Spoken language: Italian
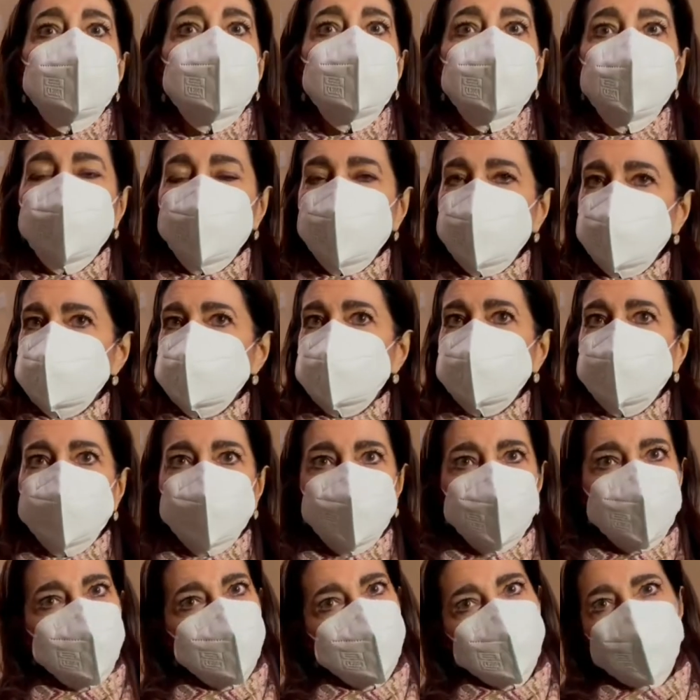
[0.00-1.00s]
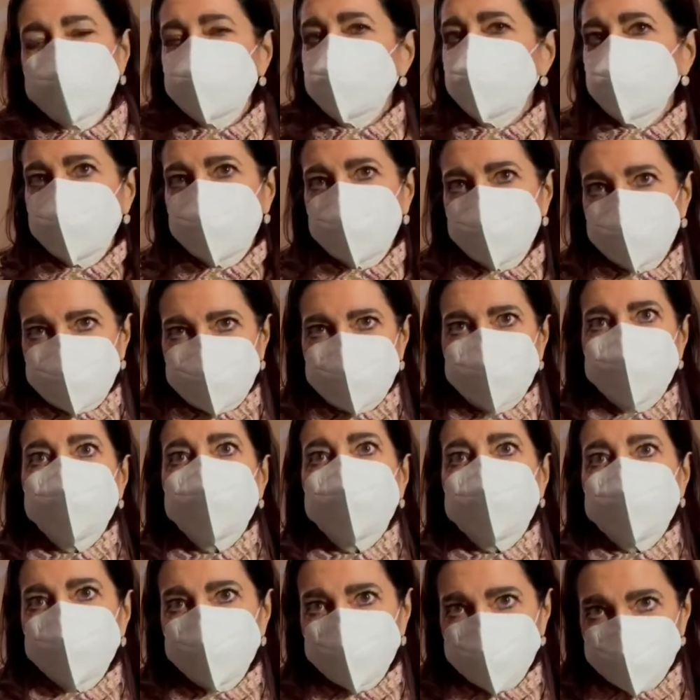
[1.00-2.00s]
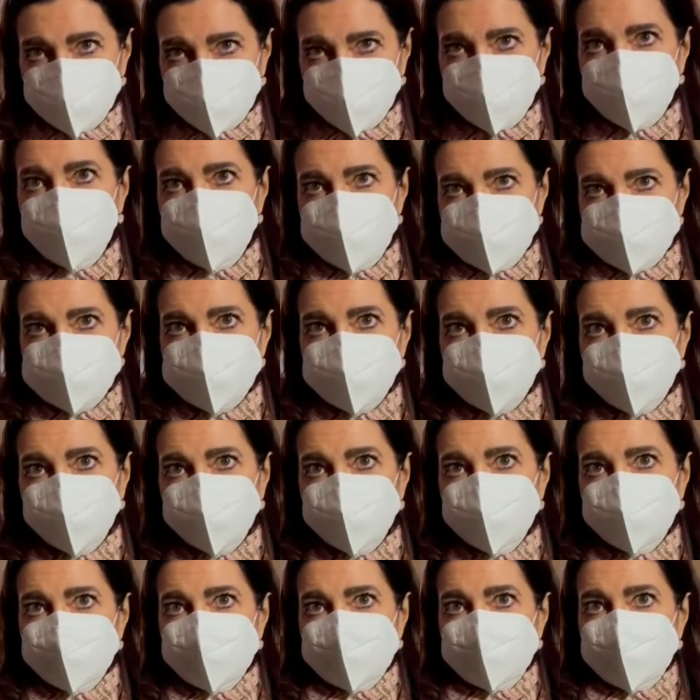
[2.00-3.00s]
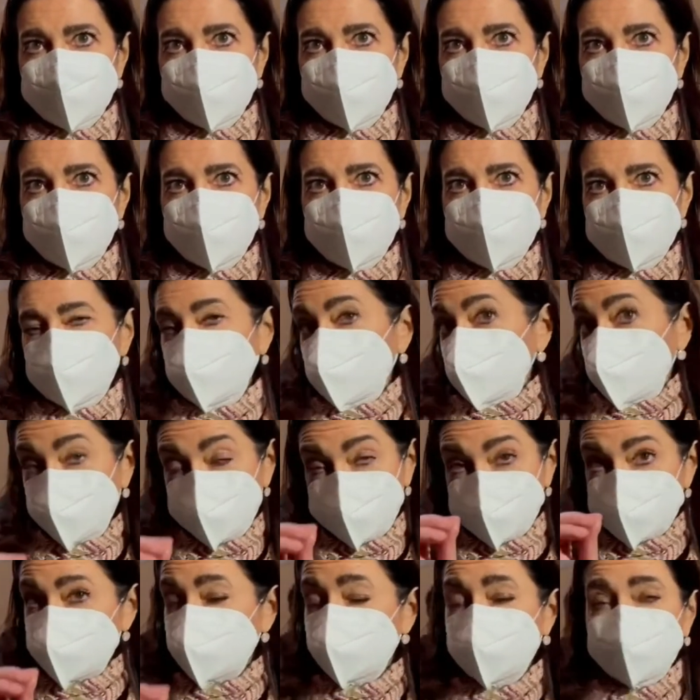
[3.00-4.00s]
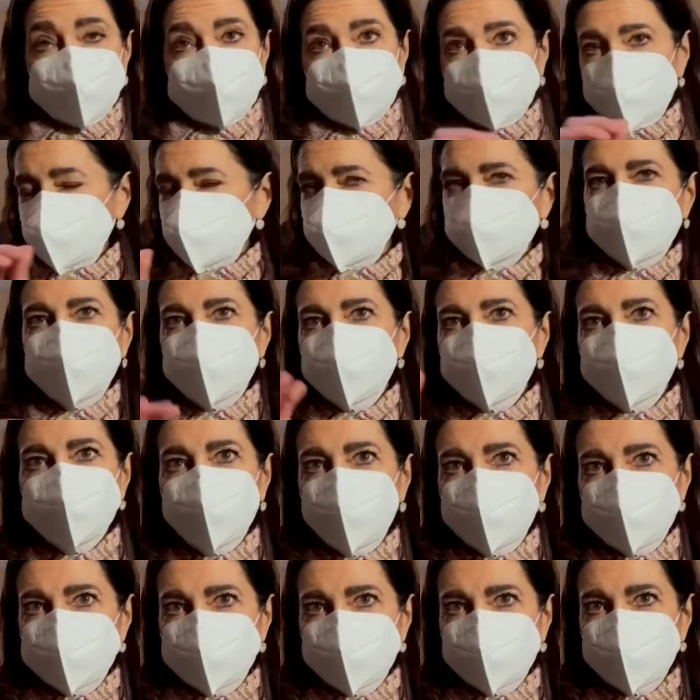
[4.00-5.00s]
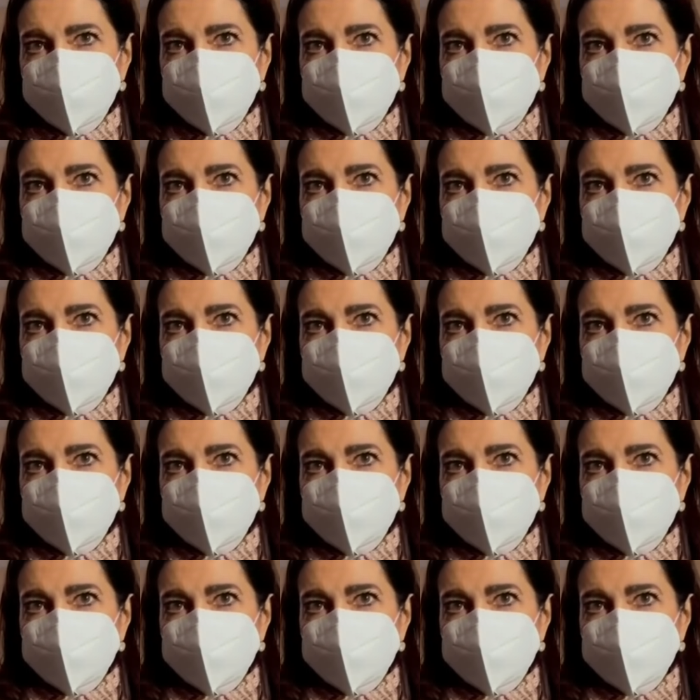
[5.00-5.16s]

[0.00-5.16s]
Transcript: comunque se noi togliamo col referendum questo, si crea solo un vuoto.